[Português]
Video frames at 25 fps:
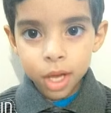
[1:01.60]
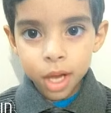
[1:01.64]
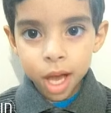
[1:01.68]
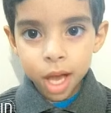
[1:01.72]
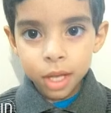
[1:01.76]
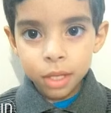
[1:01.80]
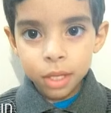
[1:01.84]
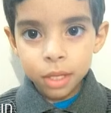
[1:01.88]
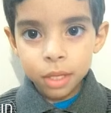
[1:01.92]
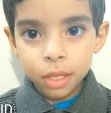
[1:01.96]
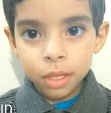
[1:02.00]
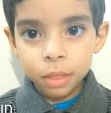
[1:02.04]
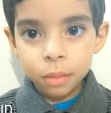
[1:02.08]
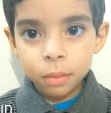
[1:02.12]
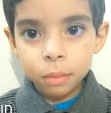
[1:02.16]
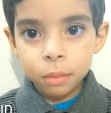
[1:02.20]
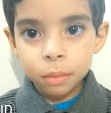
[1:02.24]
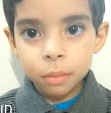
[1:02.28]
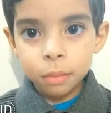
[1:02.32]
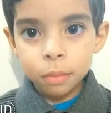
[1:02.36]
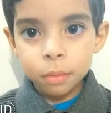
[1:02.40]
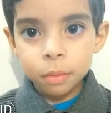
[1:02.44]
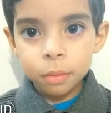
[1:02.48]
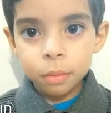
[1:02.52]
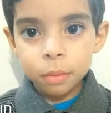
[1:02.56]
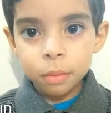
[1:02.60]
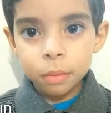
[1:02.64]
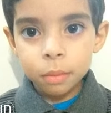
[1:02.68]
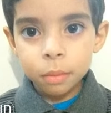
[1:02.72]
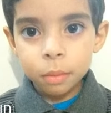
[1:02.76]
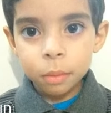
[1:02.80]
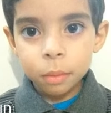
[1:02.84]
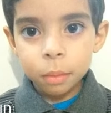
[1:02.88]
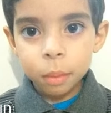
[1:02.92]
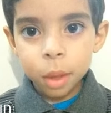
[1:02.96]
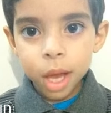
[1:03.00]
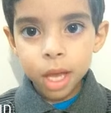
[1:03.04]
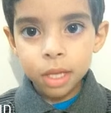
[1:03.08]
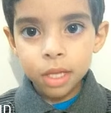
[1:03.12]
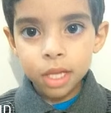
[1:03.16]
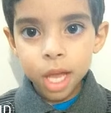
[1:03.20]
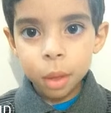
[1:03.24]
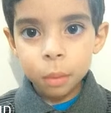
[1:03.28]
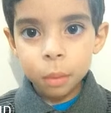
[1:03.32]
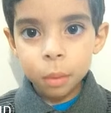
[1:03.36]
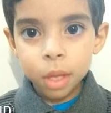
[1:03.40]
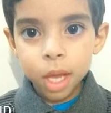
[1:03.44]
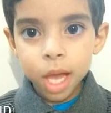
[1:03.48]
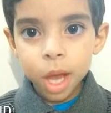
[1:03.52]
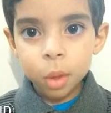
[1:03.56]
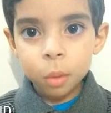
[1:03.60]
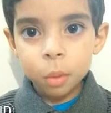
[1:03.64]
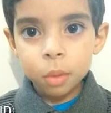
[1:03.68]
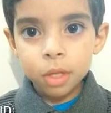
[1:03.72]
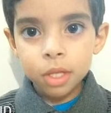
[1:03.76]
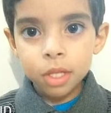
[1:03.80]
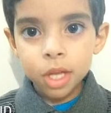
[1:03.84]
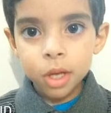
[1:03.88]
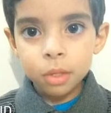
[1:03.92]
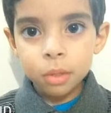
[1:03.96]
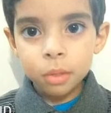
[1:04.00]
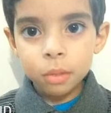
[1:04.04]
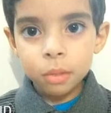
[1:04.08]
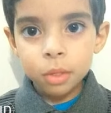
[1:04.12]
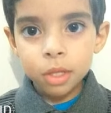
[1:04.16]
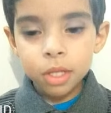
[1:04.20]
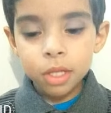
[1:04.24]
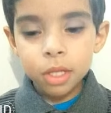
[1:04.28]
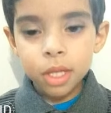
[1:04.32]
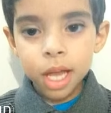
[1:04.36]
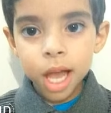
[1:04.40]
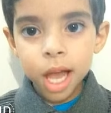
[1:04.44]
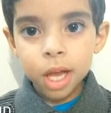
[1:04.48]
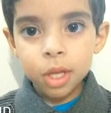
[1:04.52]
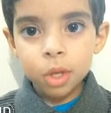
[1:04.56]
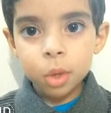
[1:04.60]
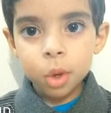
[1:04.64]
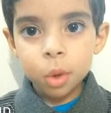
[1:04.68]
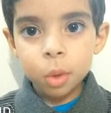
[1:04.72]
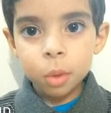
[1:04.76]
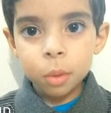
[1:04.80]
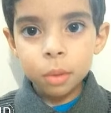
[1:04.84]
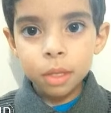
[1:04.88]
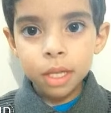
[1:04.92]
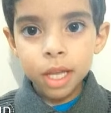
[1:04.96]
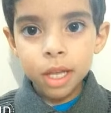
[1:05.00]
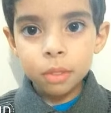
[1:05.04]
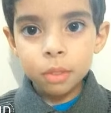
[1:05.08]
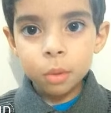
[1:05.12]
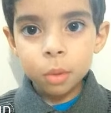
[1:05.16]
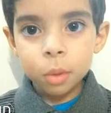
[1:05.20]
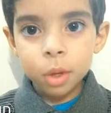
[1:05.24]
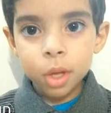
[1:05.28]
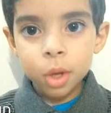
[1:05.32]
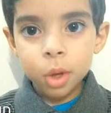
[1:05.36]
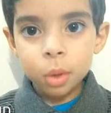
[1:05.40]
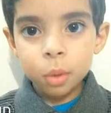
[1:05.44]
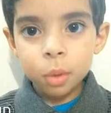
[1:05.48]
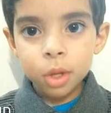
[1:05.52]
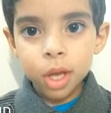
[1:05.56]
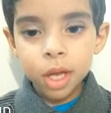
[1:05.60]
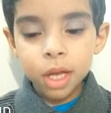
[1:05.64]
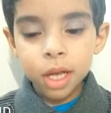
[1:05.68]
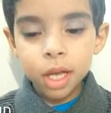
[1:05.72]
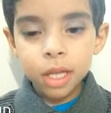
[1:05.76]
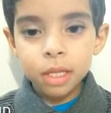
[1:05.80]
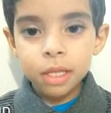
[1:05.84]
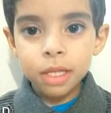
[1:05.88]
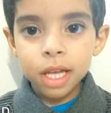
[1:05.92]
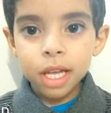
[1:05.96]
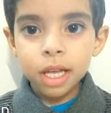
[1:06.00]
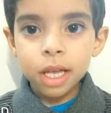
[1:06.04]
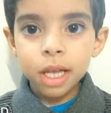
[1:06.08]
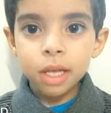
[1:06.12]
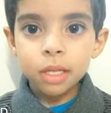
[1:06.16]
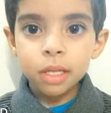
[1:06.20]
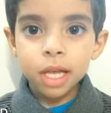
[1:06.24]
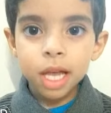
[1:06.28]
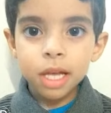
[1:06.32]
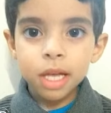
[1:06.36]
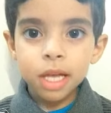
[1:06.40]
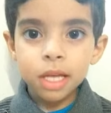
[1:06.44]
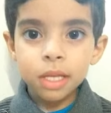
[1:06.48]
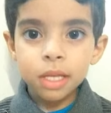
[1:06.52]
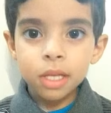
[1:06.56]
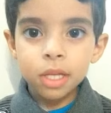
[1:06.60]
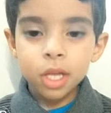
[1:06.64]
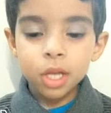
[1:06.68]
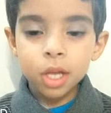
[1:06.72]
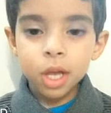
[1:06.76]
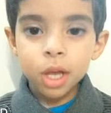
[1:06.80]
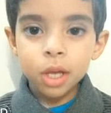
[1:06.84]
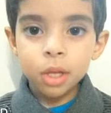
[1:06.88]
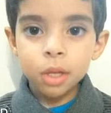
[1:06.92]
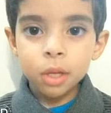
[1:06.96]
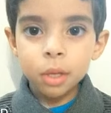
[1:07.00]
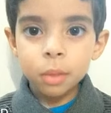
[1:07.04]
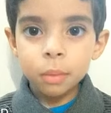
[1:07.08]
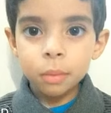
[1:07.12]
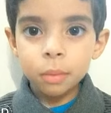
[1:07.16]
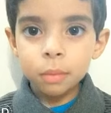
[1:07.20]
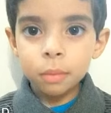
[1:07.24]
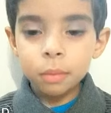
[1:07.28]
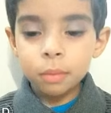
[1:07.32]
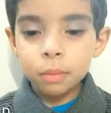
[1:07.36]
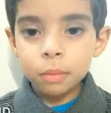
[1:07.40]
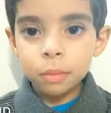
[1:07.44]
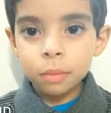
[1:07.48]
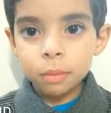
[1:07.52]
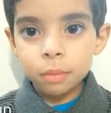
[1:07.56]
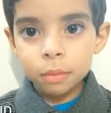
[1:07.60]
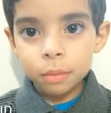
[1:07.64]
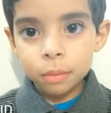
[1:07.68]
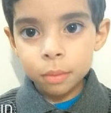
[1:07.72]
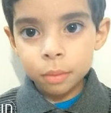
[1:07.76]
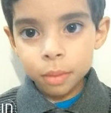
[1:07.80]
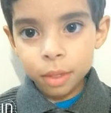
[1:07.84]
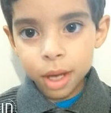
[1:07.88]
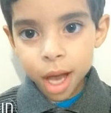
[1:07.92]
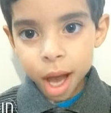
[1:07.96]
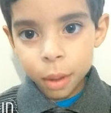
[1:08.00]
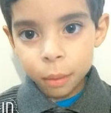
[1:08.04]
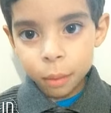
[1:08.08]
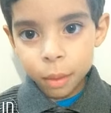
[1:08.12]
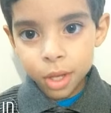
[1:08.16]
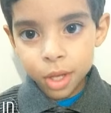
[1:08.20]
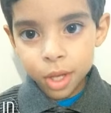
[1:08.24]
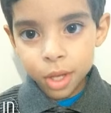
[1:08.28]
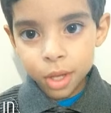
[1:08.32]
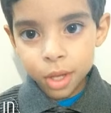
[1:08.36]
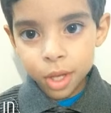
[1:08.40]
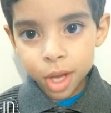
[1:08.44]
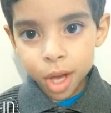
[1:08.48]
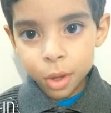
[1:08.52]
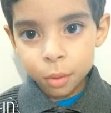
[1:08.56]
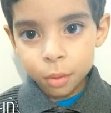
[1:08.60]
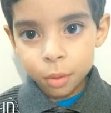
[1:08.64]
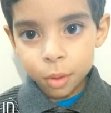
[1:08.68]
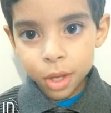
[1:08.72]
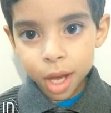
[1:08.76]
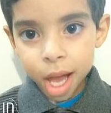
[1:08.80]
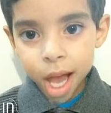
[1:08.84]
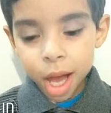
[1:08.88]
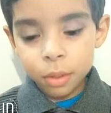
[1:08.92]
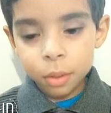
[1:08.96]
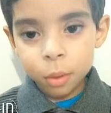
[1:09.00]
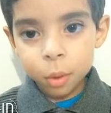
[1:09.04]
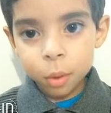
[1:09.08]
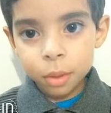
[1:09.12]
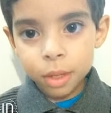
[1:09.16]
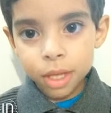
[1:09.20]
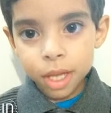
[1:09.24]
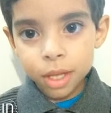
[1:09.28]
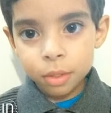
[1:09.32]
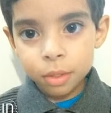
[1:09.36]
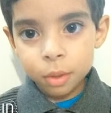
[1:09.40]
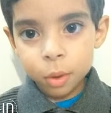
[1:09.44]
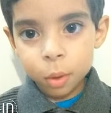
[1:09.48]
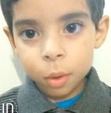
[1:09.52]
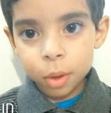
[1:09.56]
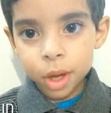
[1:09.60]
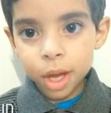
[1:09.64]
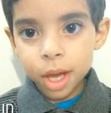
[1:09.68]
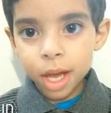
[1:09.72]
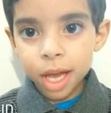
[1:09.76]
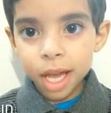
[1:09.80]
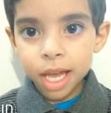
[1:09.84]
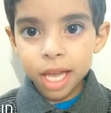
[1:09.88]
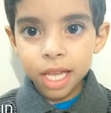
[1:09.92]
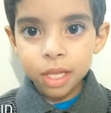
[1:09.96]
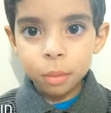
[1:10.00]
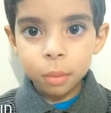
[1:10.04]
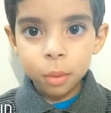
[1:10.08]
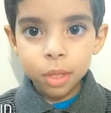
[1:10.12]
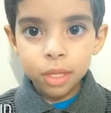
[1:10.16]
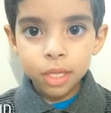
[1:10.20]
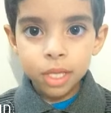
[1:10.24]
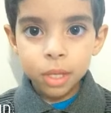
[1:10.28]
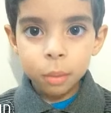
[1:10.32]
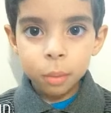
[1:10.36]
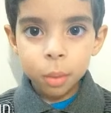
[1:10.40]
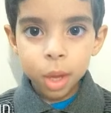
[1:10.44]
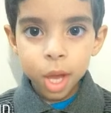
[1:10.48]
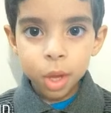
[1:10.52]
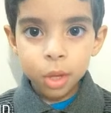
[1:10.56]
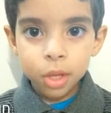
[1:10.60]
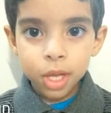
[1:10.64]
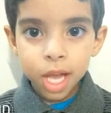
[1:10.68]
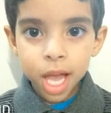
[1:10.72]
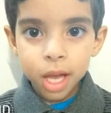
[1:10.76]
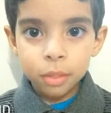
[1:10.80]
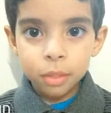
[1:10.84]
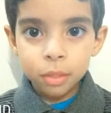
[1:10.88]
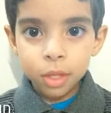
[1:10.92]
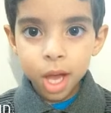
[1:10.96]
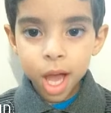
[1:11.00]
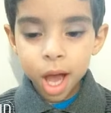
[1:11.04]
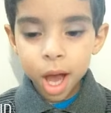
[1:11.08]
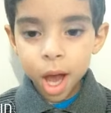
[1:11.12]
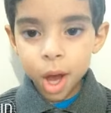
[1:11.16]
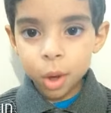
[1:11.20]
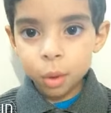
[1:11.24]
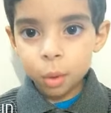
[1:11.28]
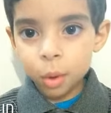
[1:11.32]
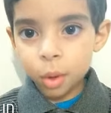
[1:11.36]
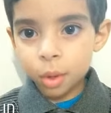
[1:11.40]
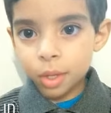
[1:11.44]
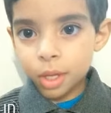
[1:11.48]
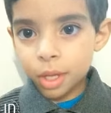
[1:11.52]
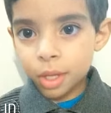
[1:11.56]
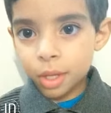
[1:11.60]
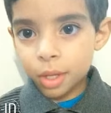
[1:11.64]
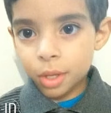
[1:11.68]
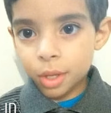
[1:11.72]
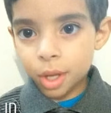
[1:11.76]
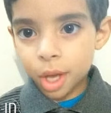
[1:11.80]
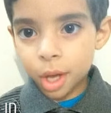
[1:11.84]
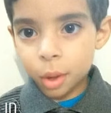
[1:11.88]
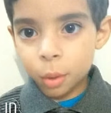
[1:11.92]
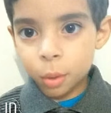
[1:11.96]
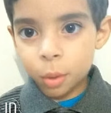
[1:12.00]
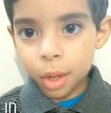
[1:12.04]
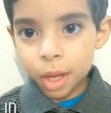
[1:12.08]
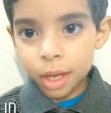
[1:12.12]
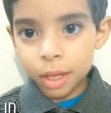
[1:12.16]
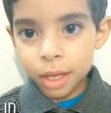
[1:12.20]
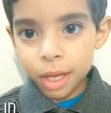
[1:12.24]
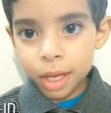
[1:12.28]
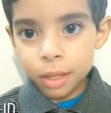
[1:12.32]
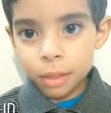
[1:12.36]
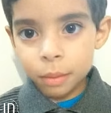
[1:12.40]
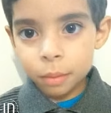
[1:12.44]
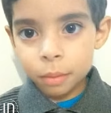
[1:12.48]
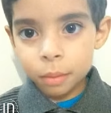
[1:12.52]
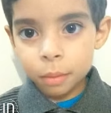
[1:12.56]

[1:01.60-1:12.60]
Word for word: casa. Mas Gabriel estava fascinado com o livro e não queria sair dali sem ele. À medida que folheavam o livro, eles perceberam que havia algo de estranho nele.